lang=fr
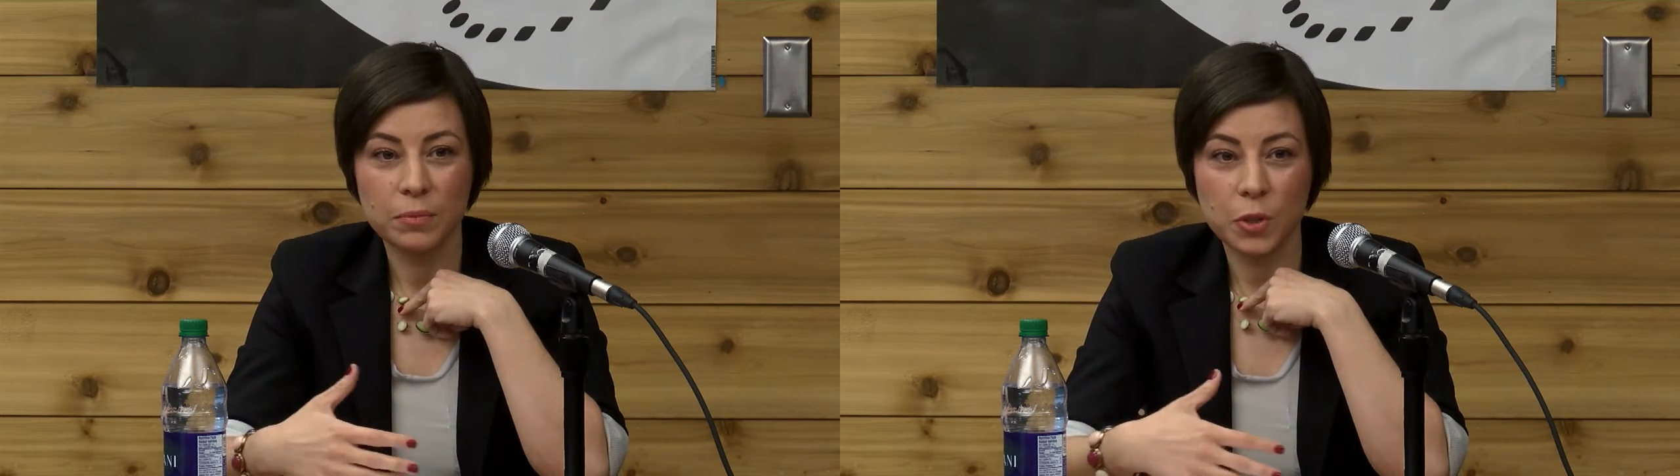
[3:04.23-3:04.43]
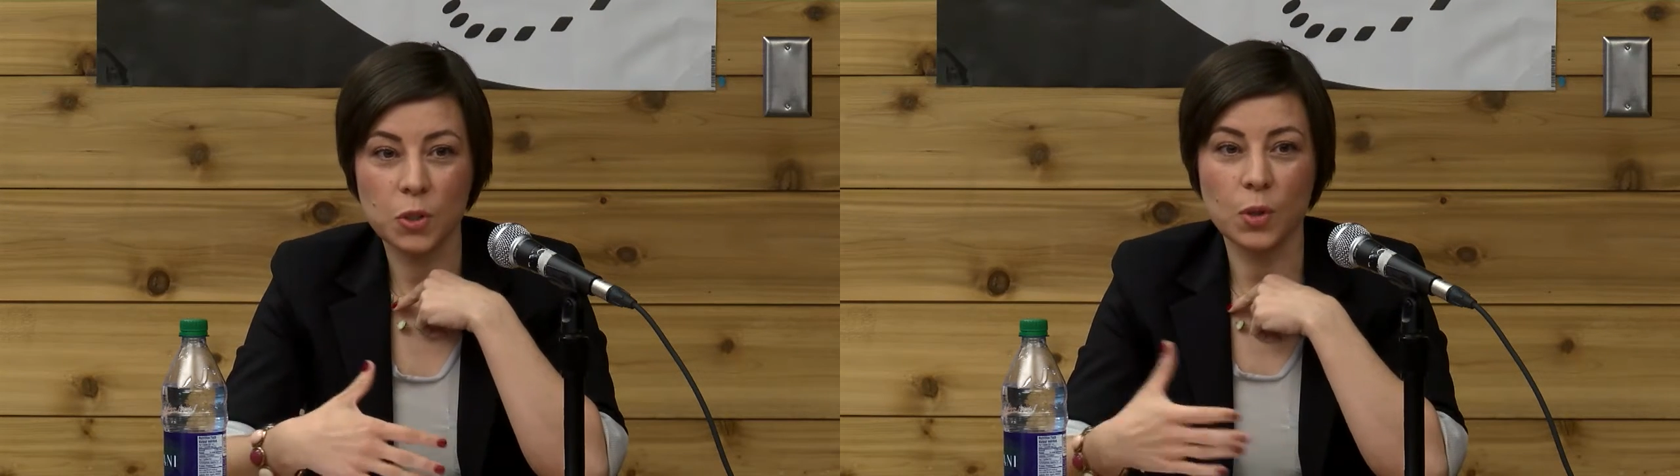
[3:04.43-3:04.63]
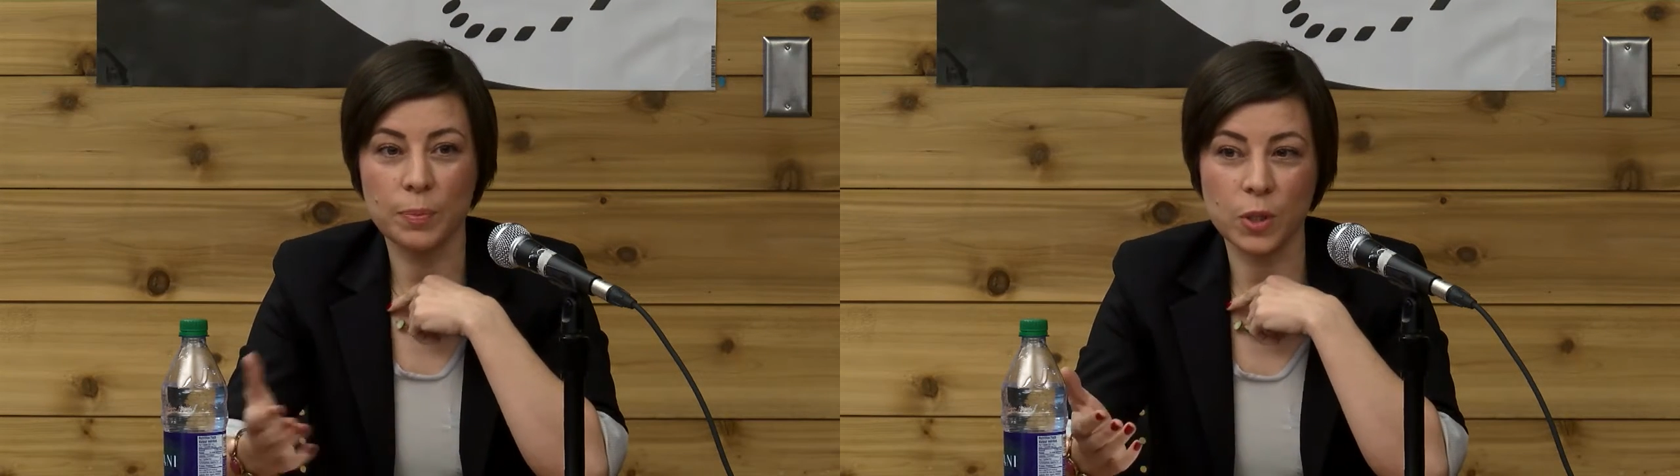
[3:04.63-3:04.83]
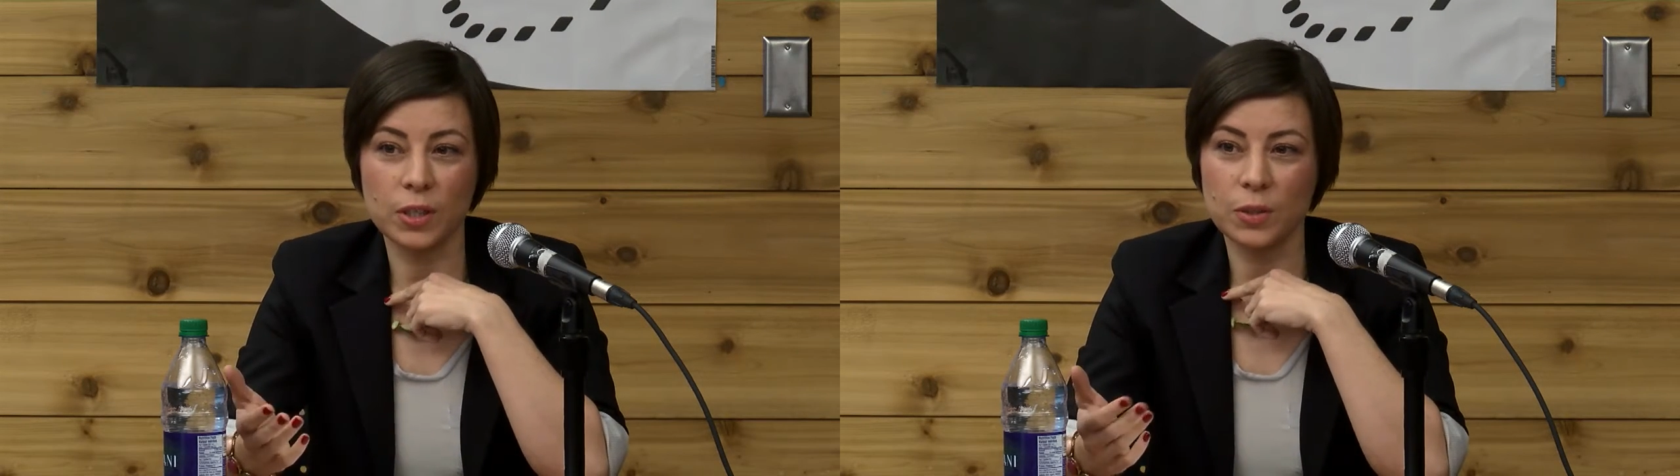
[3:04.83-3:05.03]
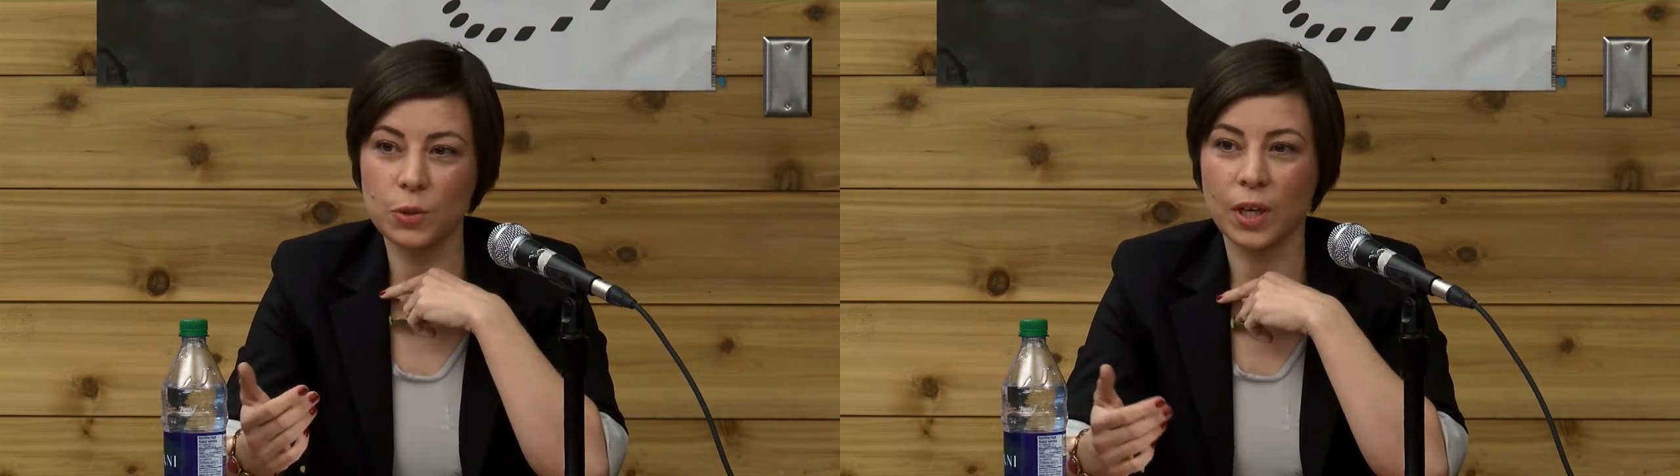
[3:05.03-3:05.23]
se sont
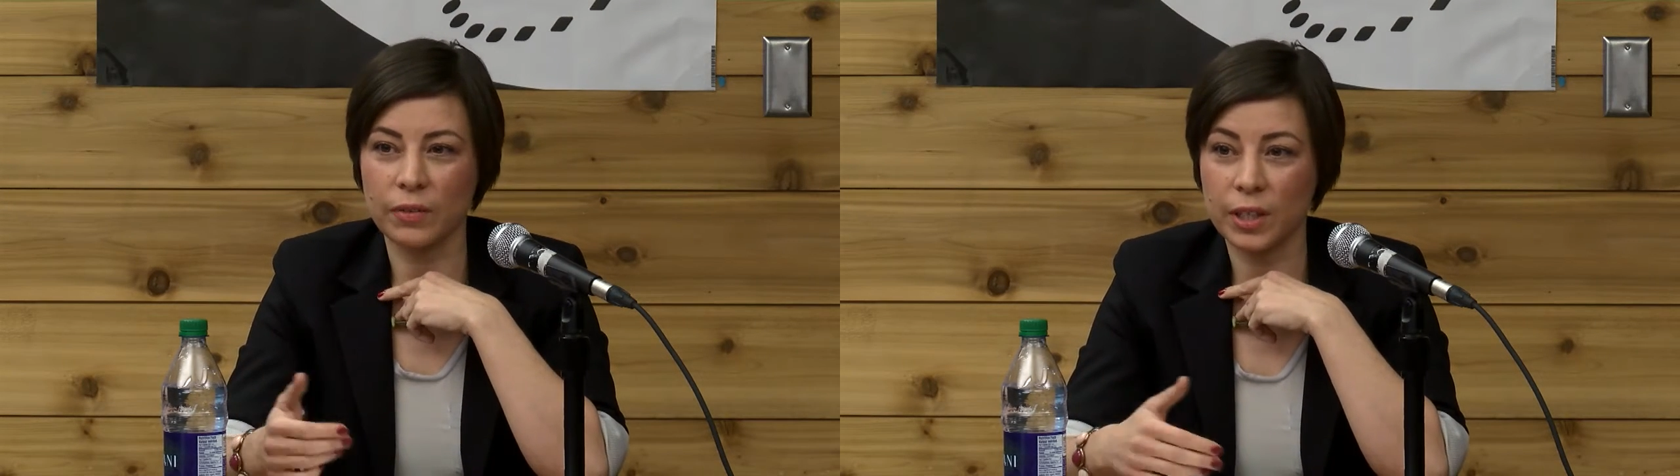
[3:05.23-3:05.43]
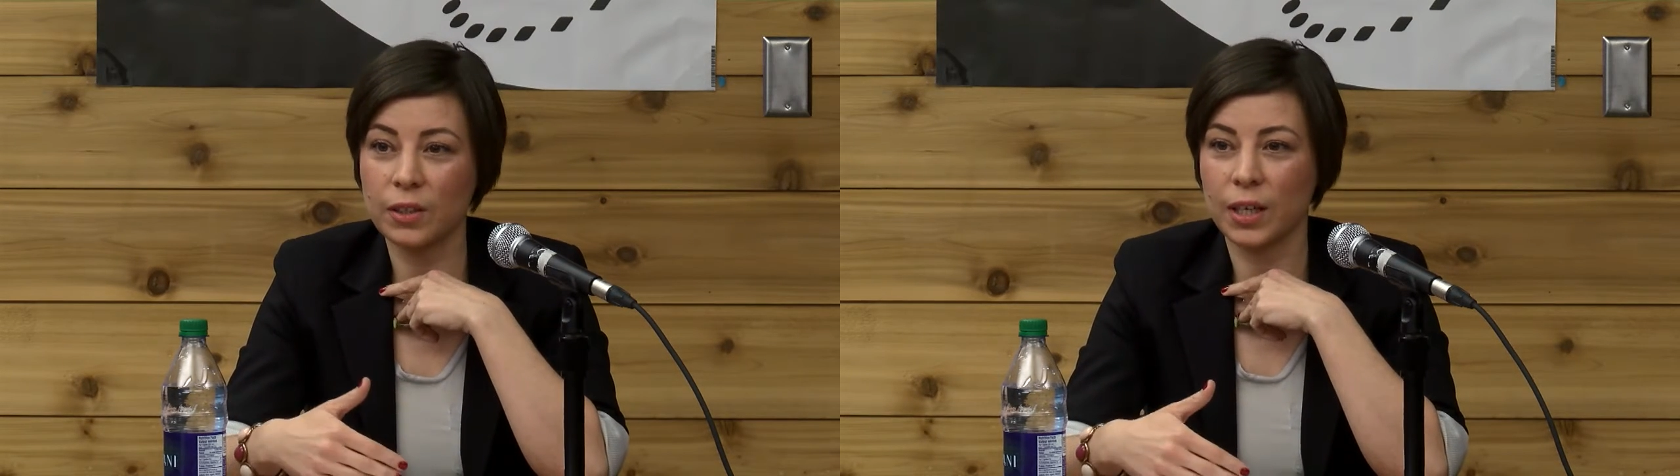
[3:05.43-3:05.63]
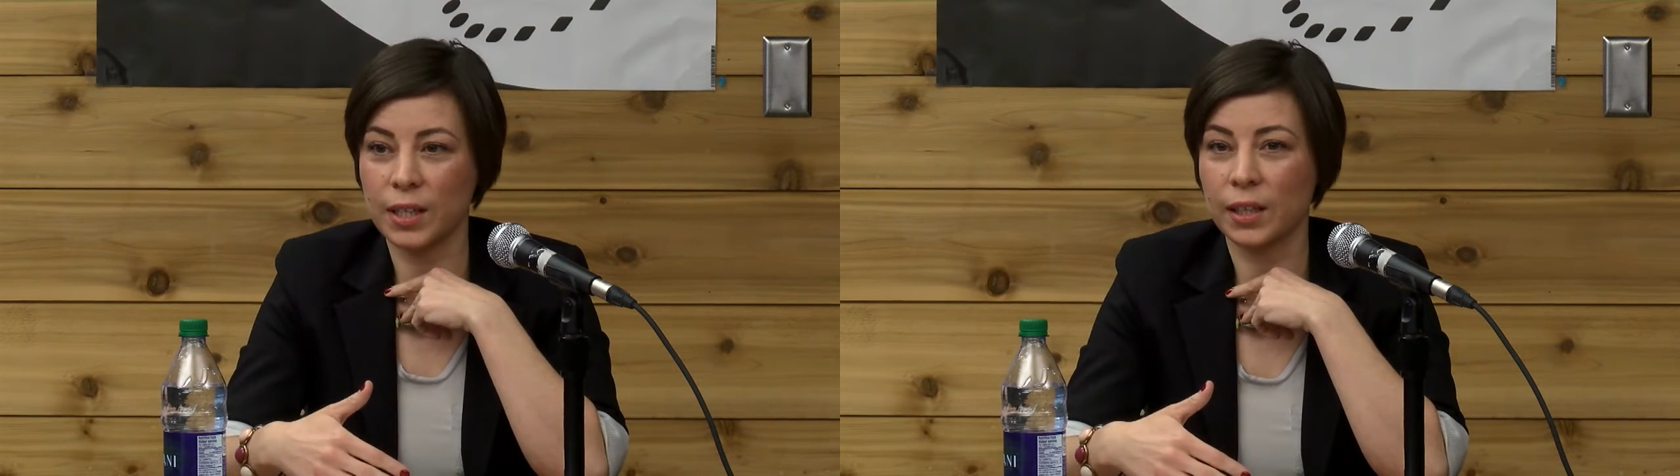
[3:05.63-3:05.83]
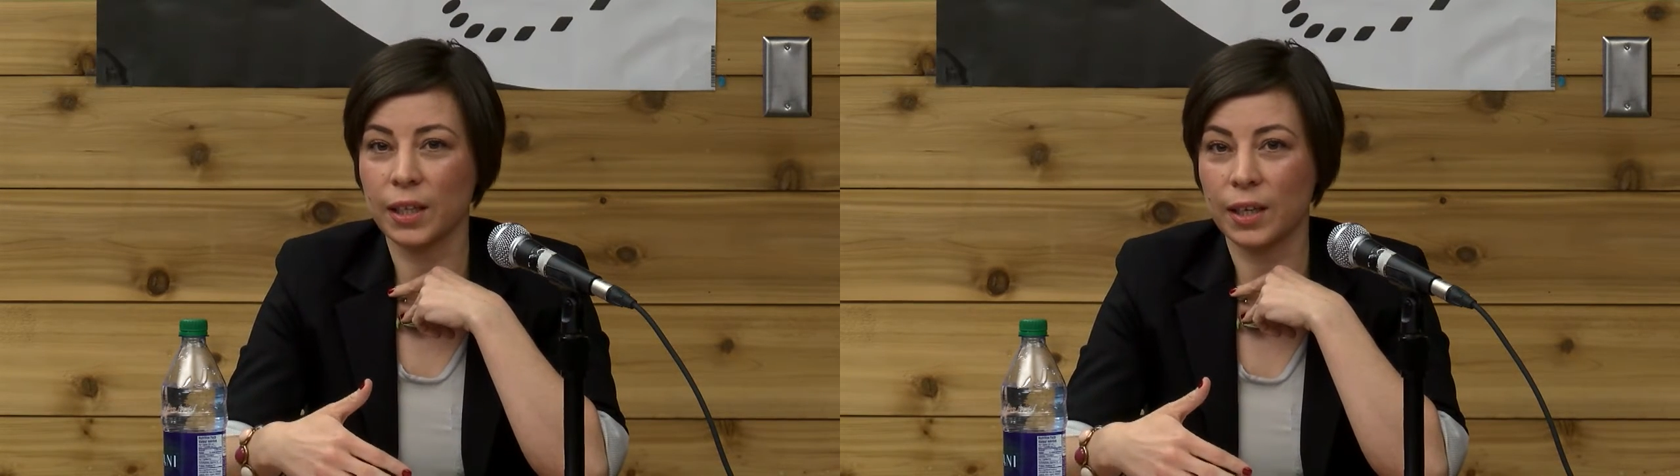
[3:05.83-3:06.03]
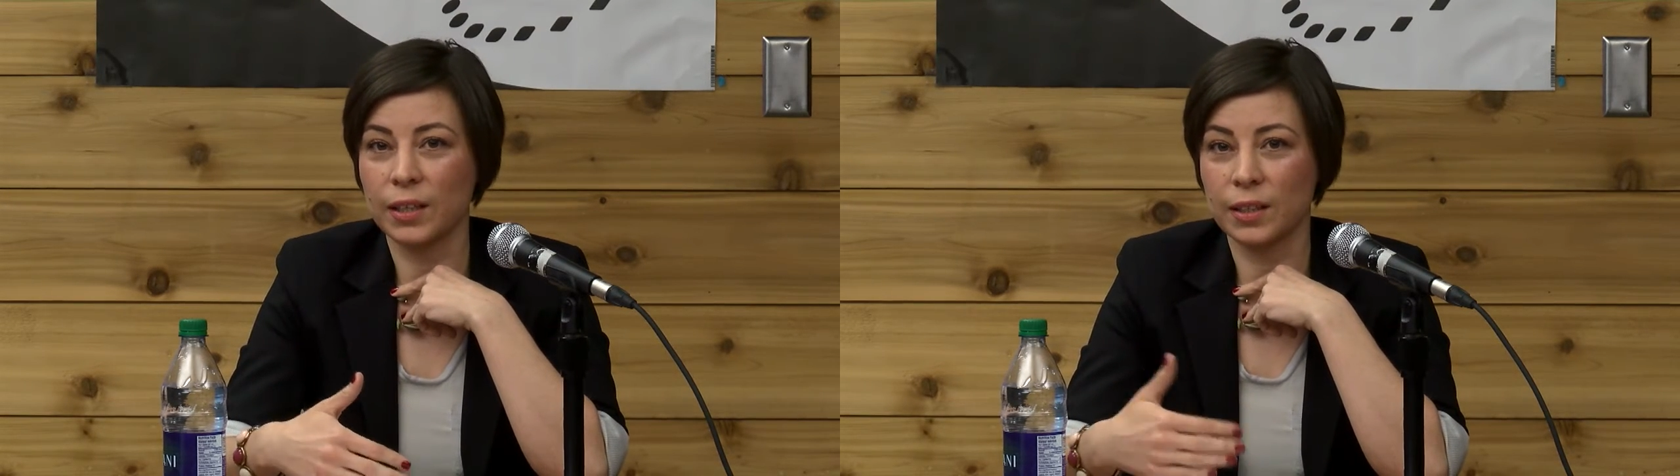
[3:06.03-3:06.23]
absentés du travail dans la
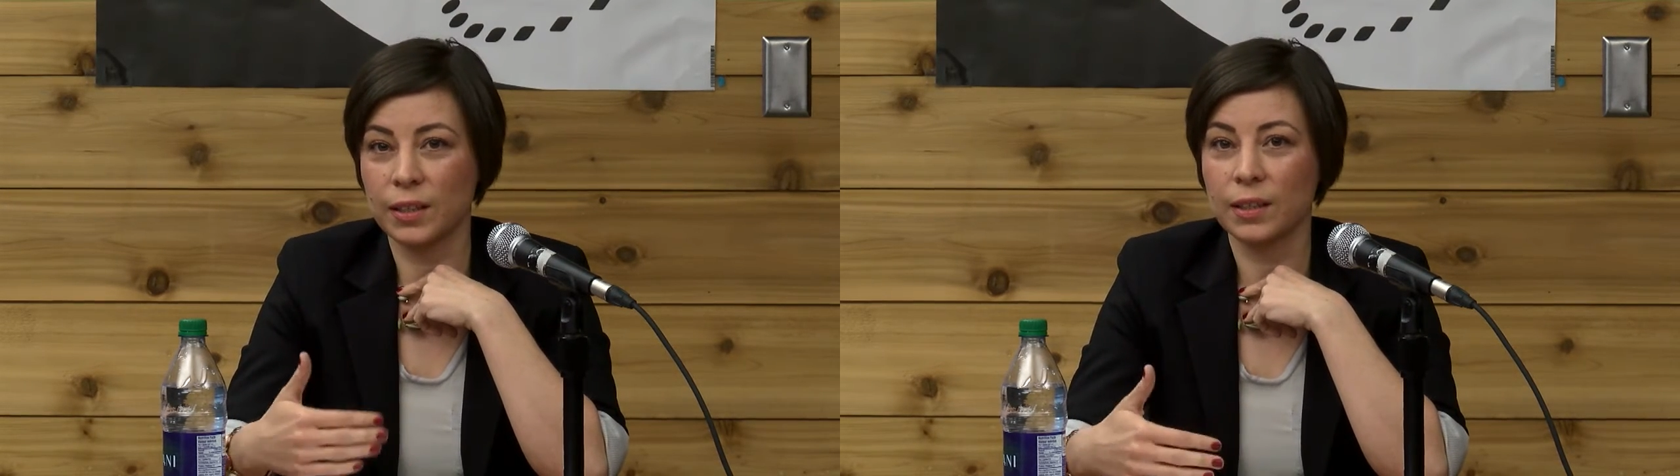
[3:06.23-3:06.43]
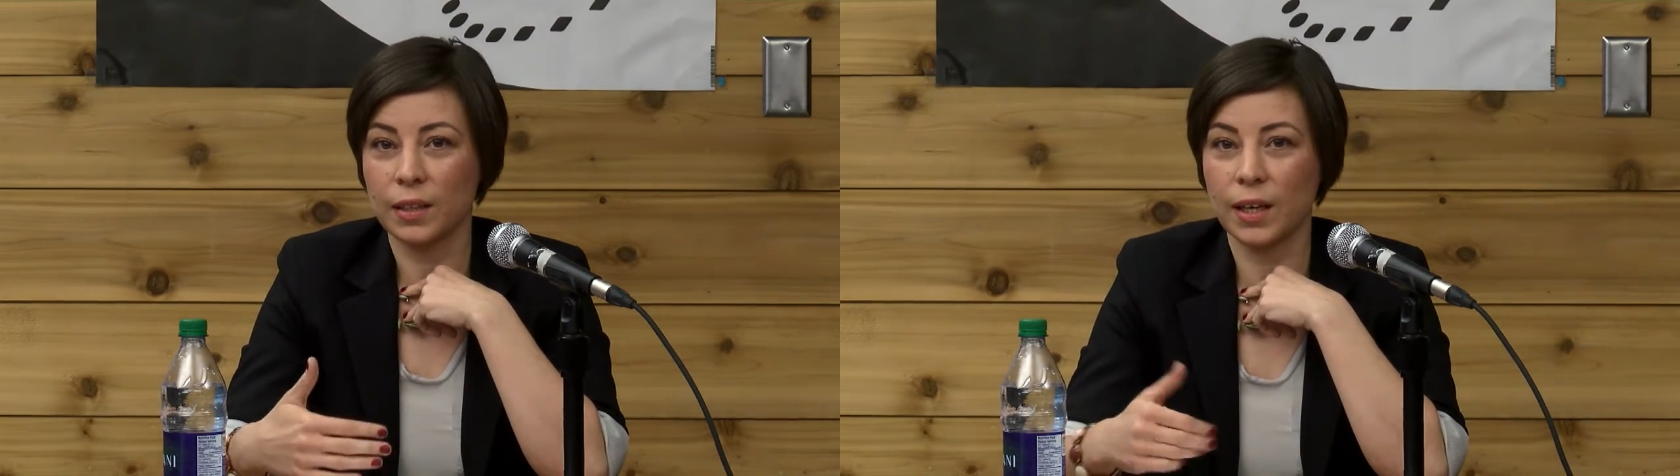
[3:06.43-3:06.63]
dernière année